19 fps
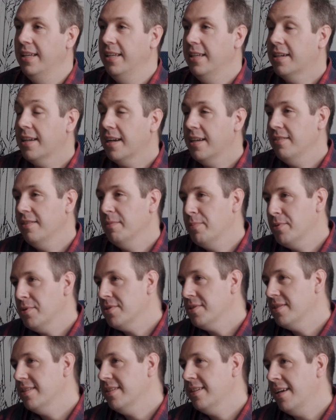И крайний
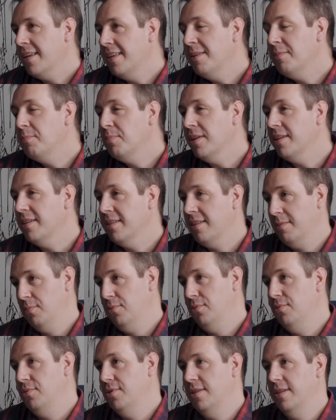вопрос. Какие планы на
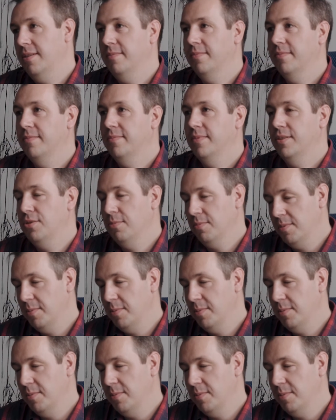будущее? О чем